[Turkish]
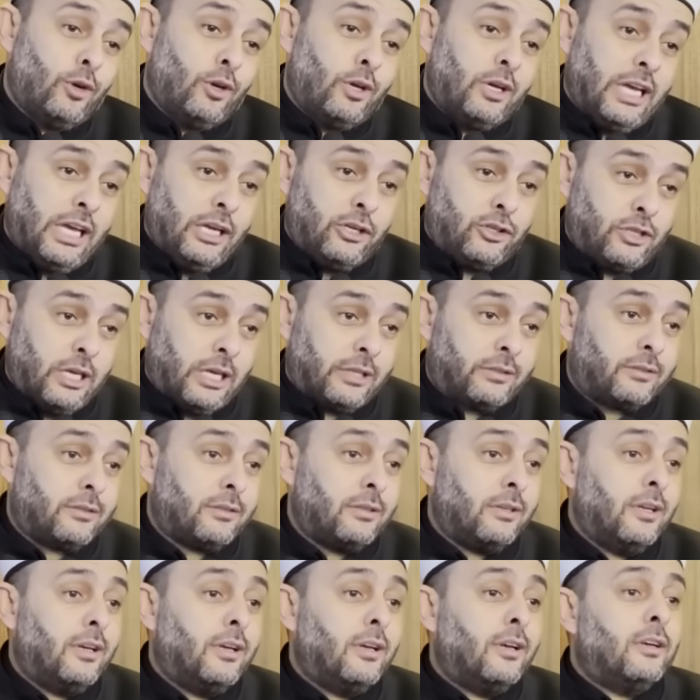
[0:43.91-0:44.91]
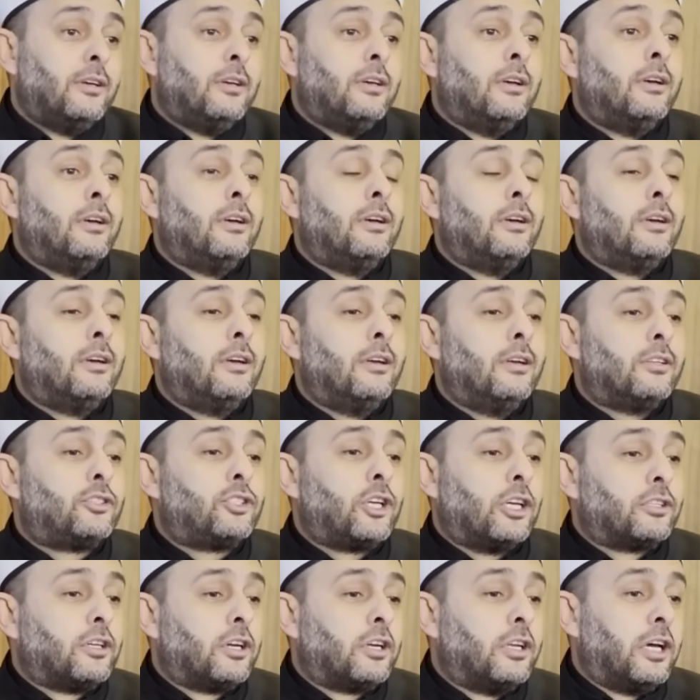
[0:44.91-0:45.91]
Ecdat e,
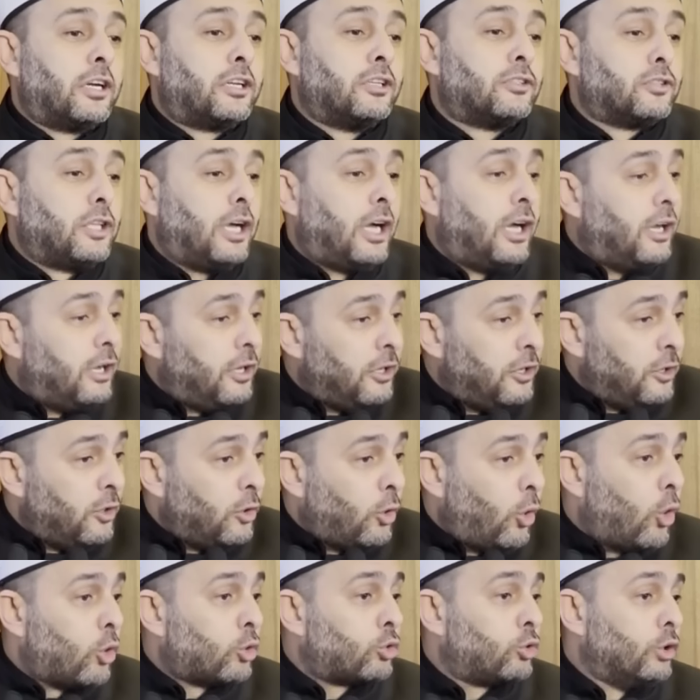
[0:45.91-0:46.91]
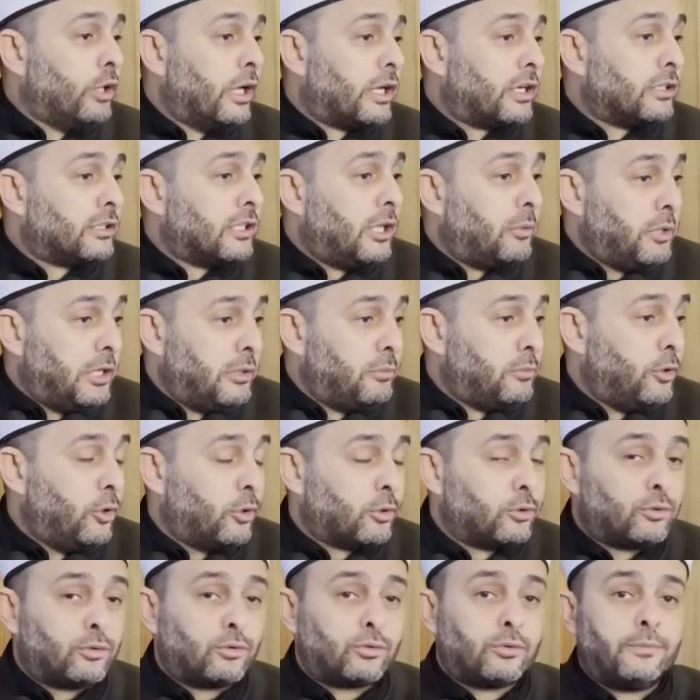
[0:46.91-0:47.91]
çadırlarında, ordularında
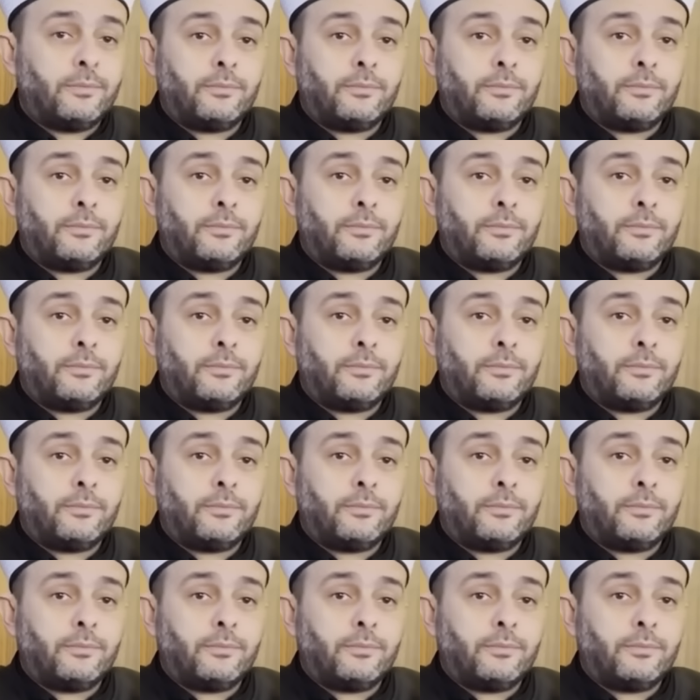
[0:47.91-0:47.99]
bilmiyoruz.